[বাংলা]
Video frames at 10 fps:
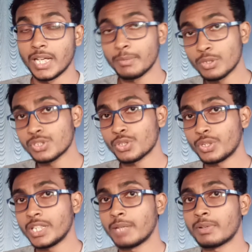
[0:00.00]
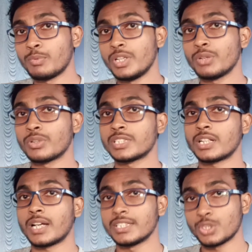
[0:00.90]
এবং যখনই আমরা বলি কোনো যে
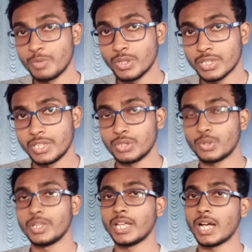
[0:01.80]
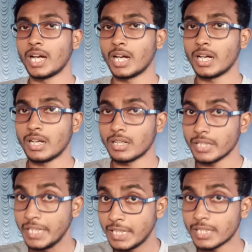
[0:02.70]
কাজের অভিজ্ঞতা নেই তখনই
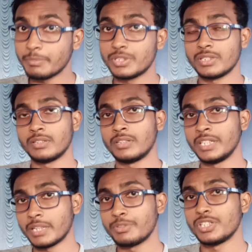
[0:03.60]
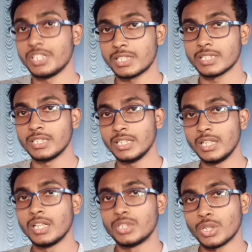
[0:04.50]
ইন্টার্ন ইন্টারভিউ যে নিচ্ছে
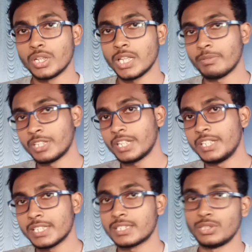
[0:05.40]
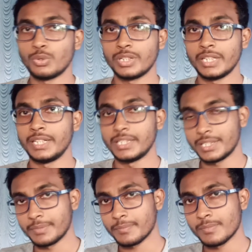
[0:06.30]
তখনই আমাদেরকে রিজেকশন করে দেয় এটা থেকে